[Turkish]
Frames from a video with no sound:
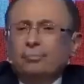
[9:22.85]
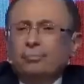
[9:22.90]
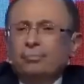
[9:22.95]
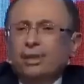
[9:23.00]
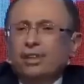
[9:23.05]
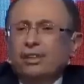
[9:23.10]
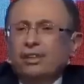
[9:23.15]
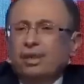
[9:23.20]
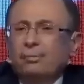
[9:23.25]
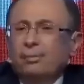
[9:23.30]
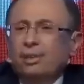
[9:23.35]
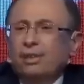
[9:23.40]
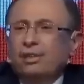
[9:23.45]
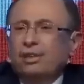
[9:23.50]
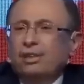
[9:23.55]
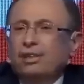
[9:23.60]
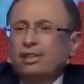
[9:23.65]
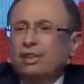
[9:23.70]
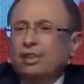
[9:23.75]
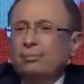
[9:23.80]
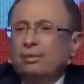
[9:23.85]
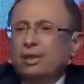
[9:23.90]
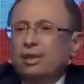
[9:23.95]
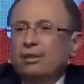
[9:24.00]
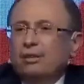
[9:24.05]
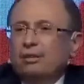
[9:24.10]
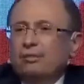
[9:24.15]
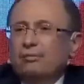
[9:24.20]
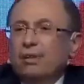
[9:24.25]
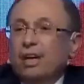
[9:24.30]
bir de bildiğiniz
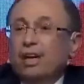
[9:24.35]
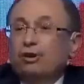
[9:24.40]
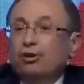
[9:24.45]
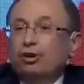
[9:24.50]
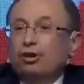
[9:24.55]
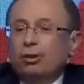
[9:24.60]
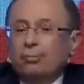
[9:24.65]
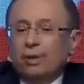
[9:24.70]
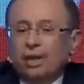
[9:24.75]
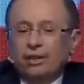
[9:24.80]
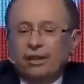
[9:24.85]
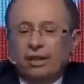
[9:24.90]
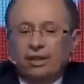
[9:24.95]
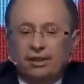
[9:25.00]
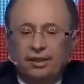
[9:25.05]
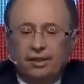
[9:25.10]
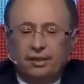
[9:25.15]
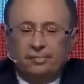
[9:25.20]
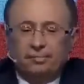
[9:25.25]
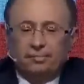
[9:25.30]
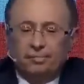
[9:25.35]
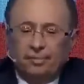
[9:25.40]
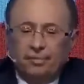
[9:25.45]
gibi vergi ödemekteyiz.